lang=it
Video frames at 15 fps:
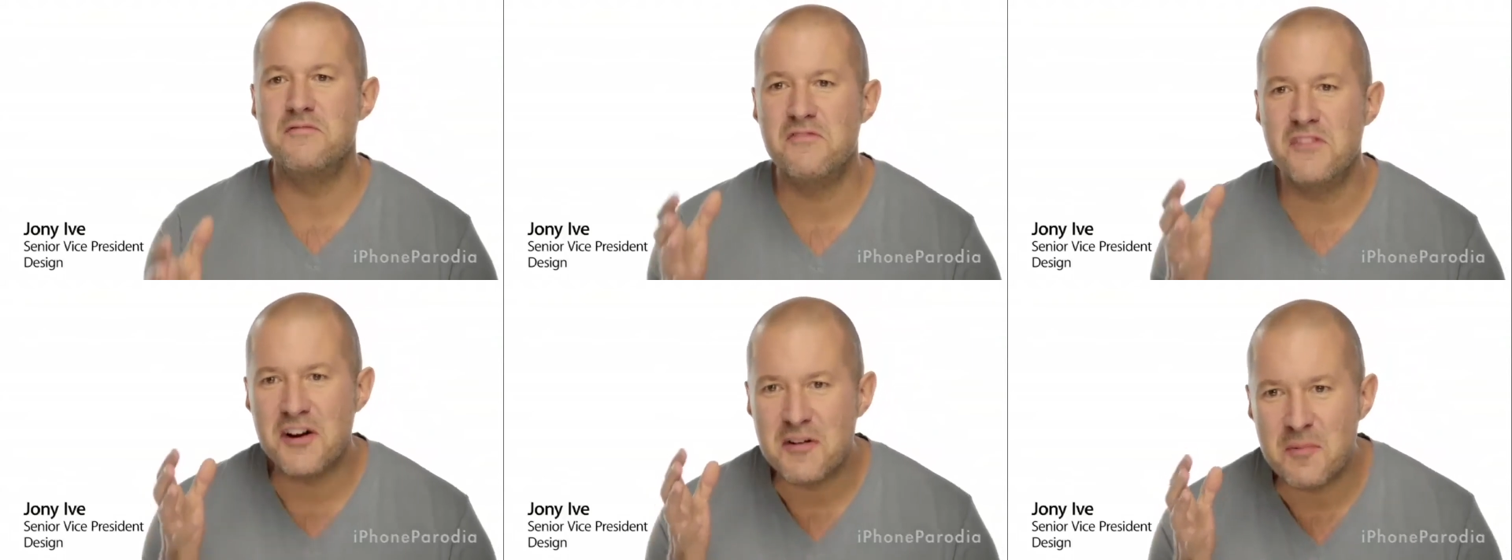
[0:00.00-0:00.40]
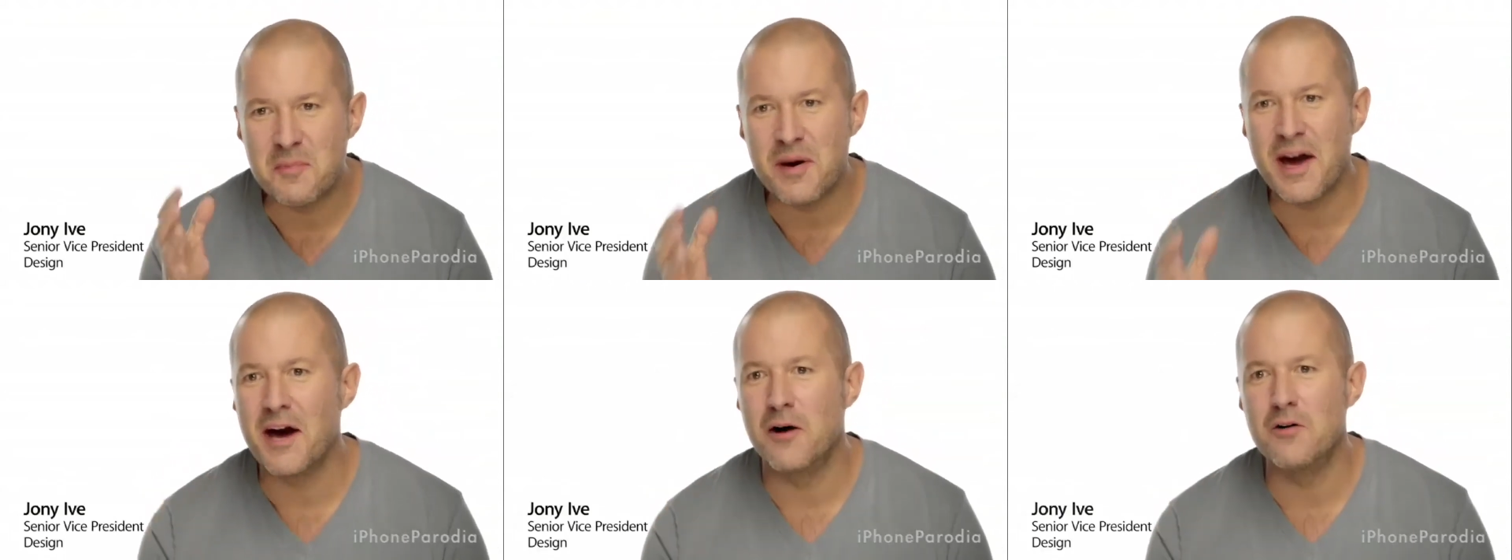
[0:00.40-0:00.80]
delle
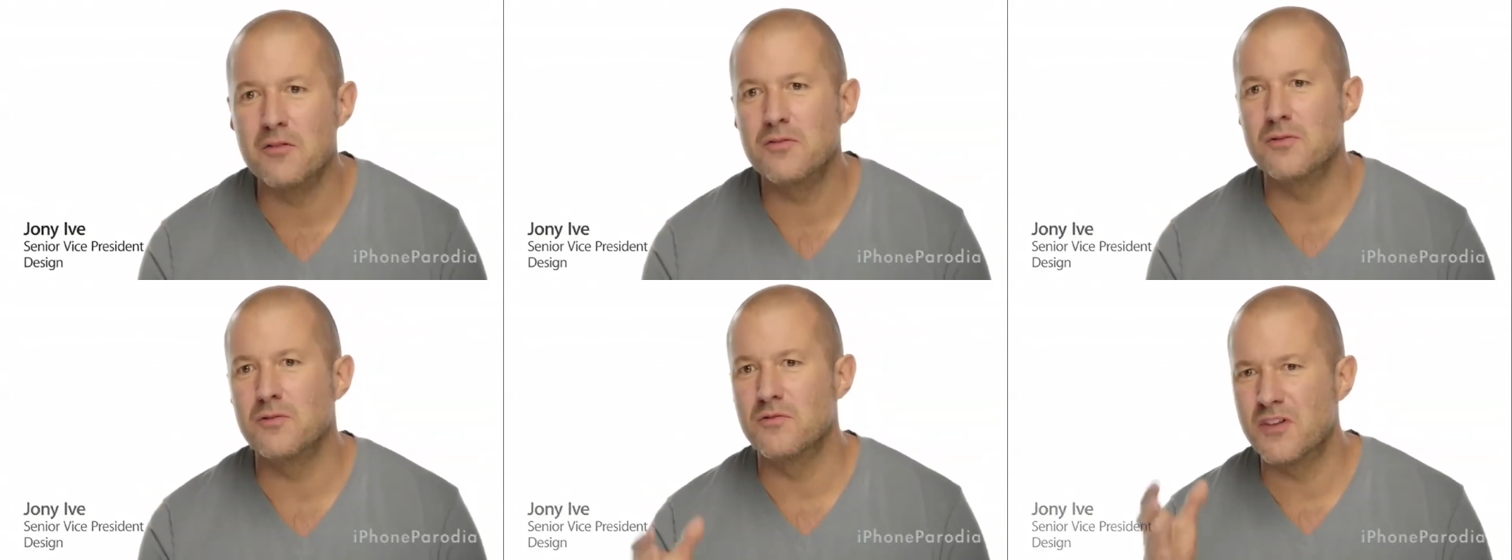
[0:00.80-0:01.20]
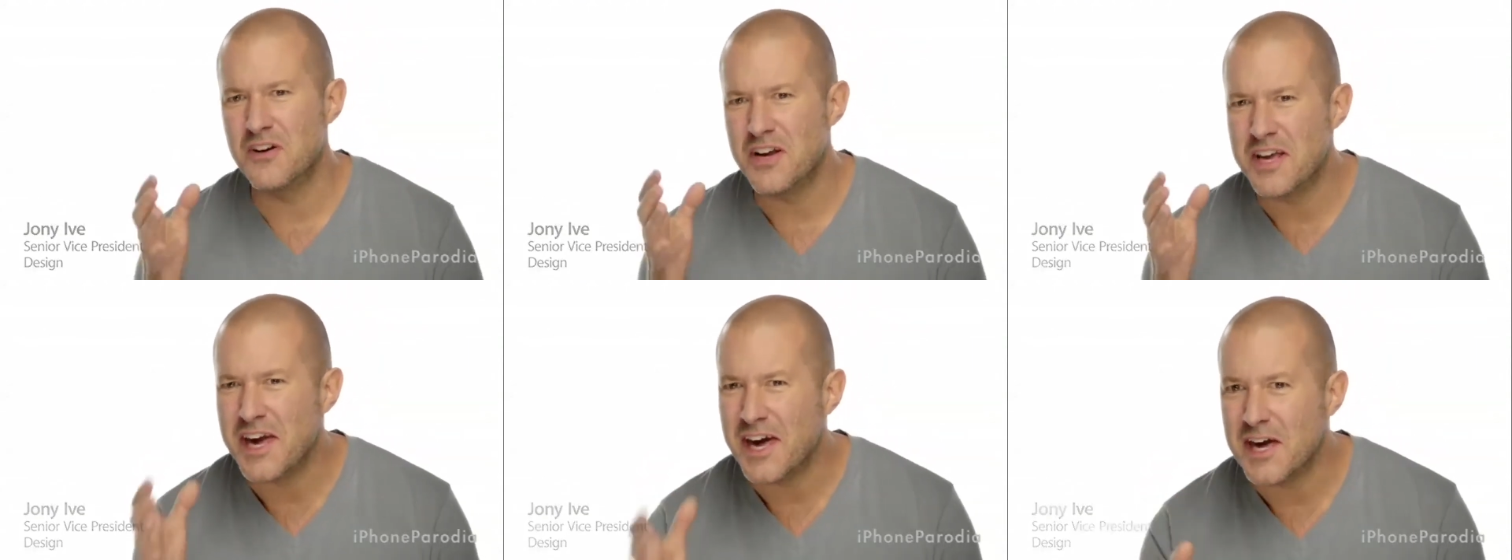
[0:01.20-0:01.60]
cappellate cosmiche,
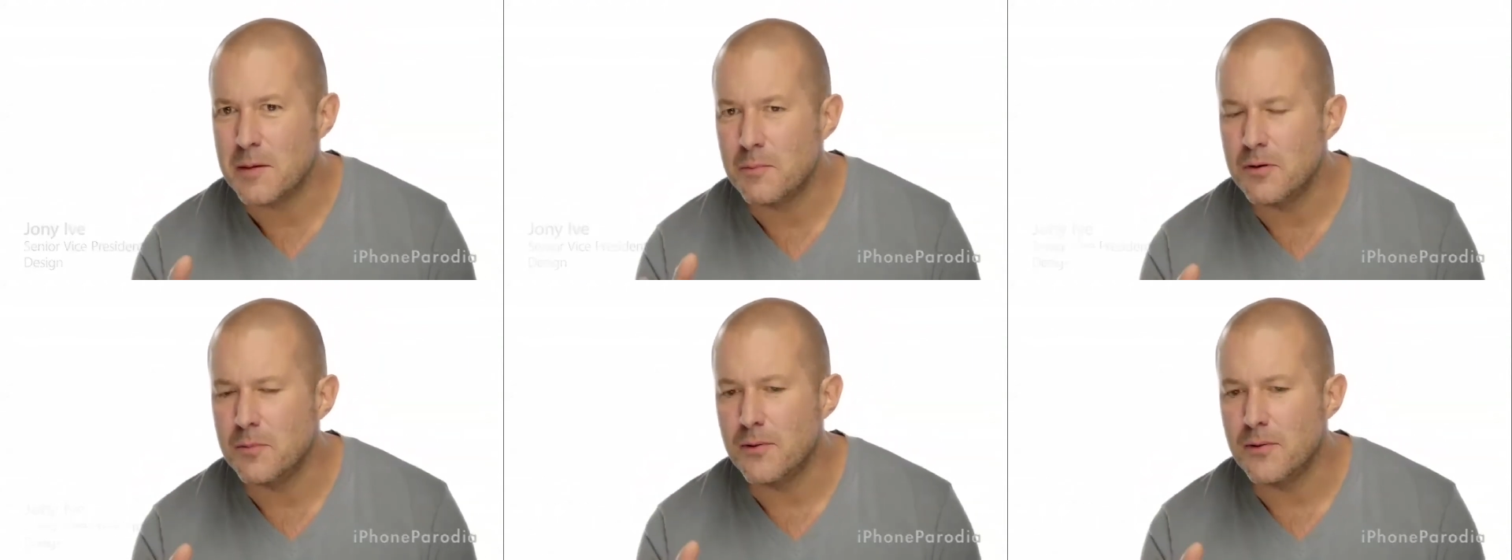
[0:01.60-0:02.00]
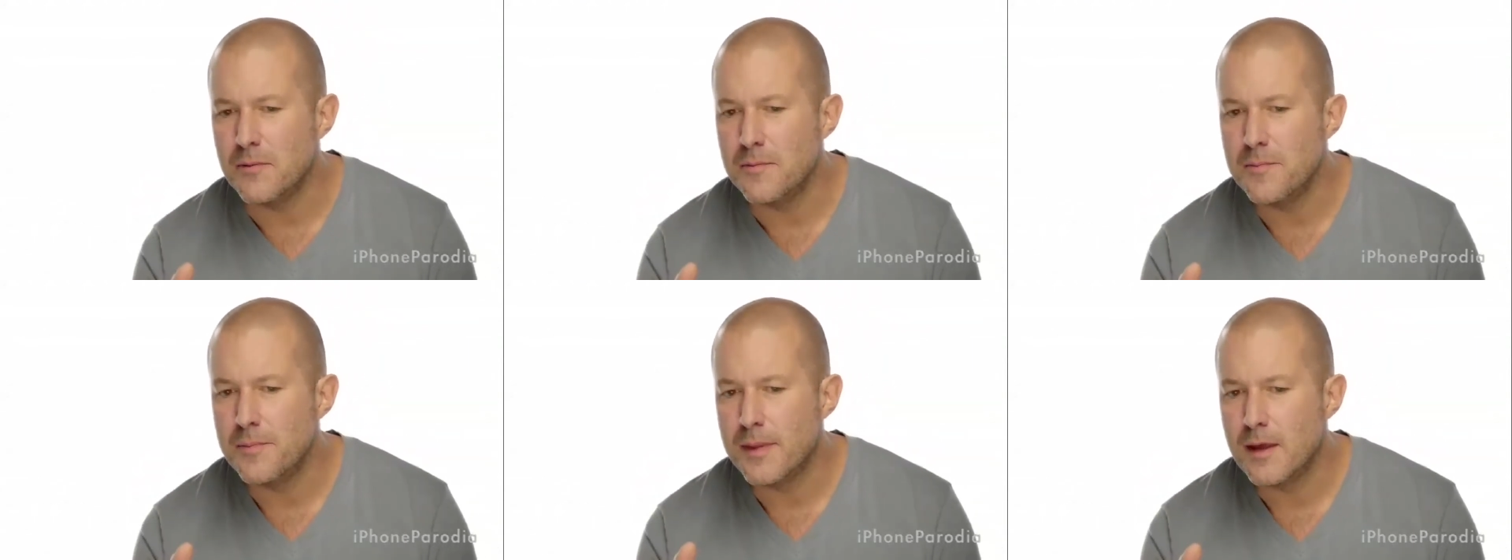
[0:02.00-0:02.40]
una stronzata dopo
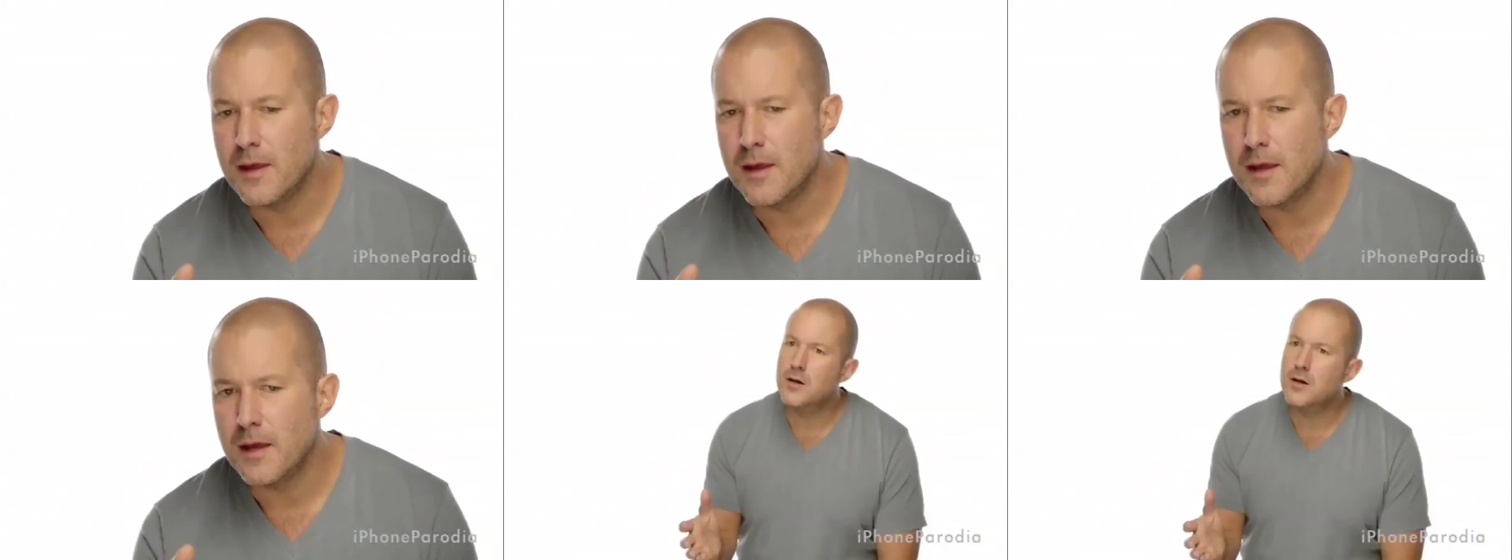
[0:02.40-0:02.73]
l'altra.